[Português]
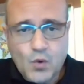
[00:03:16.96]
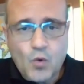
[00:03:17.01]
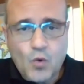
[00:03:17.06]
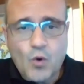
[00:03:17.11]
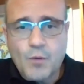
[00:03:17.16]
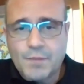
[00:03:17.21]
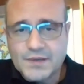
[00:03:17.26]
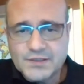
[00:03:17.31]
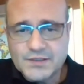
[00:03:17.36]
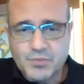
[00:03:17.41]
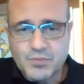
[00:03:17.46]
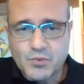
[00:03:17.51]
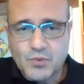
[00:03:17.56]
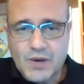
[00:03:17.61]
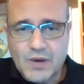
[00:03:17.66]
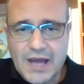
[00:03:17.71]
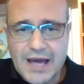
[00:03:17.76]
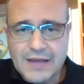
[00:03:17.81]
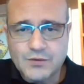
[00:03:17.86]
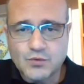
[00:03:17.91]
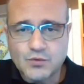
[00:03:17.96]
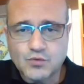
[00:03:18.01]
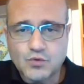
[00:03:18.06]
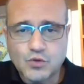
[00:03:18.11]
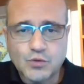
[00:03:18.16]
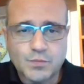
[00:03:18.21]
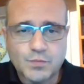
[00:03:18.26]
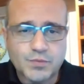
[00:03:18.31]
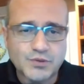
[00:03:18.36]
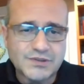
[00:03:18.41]
compras por um lado,
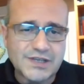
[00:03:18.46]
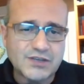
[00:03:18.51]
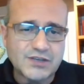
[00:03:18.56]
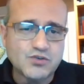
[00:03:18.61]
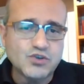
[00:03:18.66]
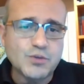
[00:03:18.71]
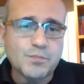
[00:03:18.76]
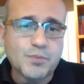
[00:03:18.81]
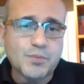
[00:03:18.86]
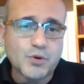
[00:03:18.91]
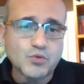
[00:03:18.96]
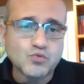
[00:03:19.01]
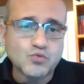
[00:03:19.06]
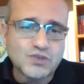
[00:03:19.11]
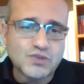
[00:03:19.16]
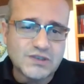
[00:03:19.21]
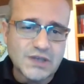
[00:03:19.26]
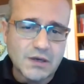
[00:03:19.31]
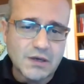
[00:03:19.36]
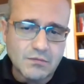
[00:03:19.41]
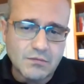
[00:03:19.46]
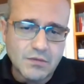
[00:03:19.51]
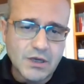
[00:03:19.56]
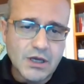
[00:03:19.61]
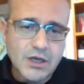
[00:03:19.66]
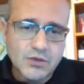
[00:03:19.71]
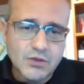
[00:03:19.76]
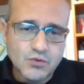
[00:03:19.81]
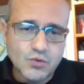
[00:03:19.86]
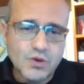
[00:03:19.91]
todo o processo de produção
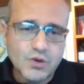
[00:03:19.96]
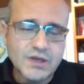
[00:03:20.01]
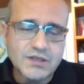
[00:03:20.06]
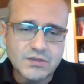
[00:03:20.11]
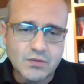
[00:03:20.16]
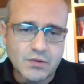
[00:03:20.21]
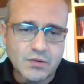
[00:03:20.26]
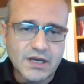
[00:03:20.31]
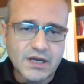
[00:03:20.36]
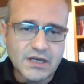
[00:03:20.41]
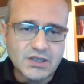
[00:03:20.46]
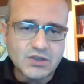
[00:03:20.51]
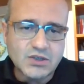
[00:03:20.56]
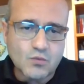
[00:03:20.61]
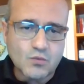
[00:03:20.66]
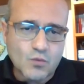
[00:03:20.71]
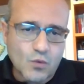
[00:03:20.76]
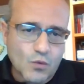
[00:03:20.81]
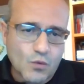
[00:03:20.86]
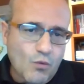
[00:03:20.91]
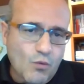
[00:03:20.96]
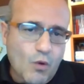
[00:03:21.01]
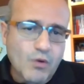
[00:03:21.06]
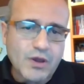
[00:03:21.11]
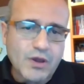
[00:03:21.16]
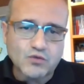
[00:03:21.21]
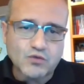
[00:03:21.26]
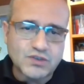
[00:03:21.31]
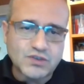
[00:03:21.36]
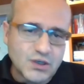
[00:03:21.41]
do restaurante, com
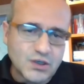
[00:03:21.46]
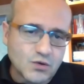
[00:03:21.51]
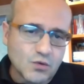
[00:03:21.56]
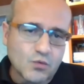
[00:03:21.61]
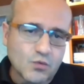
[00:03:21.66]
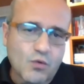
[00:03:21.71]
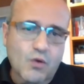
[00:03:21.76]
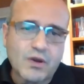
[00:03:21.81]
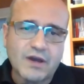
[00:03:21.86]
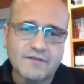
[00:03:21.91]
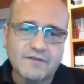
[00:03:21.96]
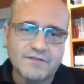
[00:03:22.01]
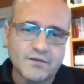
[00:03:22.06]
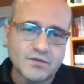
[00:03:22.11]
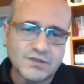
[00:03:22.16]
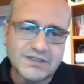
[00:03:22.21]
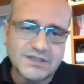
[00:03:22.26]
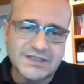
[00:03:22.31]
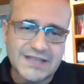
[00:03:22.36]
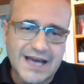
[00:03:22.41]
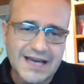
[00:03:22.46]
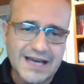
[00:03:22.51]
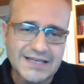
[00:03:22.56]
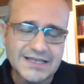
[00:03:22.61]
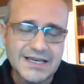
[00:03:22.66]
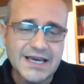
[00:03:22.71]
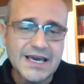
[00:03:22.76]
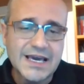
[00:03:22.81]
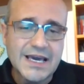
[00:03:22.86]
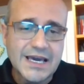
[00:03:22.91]
qual era o ciclo, qual é a
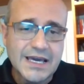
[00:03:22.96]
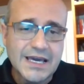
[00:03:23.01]
velocidade,